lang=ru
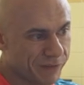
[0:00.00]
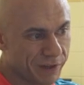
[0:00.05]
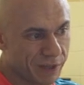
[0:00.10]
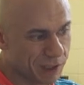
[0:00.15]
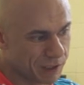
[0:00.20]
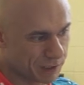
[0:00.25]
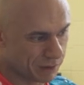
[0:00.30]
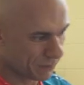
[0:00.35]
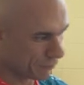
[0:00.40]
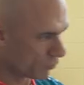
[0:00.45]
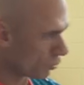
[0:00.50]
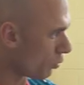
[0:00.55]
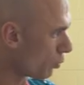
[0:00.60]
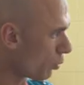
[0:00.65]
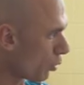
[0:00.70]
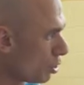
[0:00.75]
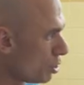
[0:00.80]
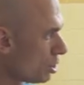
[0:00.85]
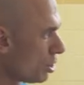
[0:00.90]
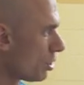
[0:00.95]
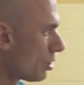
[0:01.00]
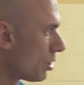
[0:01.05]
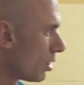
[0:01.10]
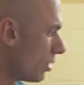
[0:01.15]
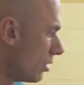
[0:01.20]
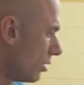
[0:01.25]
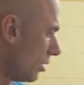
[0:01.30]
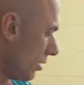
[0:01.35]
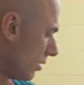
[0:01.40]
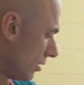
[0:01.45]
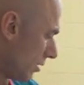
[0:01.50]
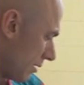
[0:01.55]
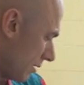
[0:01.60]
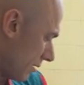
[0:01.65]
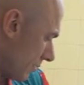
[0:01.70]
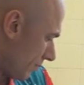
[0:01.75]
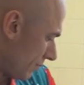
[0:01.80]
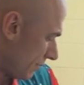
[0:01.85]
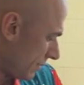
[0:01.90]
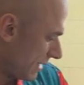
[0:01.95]
выглядит, все простенько.
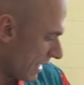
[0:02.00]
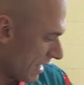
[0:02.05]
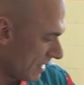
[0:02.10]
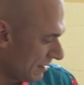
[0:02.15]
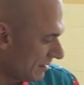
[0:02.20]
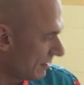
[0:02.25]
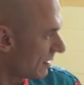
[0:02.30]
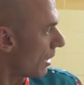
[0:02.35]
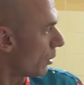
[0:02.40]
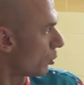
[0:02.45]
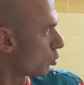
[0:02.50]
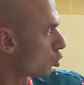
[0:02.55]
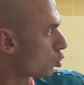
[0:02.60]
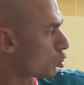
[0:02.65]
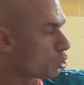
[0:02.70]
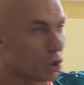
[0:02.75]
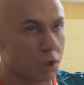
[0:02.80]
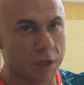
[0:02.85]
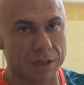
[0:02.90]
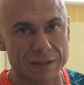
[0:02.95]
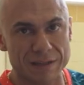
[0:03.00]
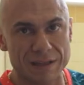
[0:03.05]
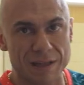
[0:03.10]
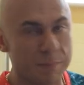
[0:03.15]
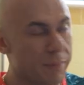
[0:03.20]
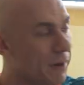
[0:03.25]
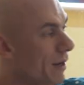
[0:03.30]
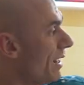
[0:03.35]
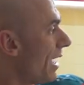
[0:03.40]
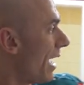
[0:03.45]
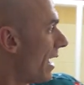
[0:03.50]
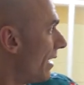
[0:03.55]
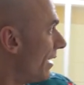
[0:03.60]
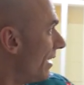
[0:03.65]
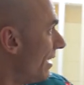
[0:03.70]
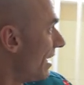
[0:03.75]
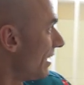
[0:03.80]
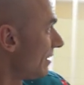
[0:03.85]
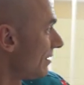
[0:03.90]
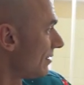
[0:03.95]
Я не знаю, сушилка для белья
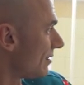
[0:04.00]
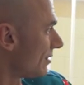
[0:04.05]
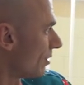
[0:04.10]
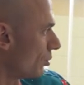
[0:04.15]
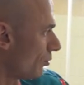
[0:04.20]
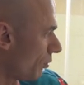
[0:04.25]
или лестница,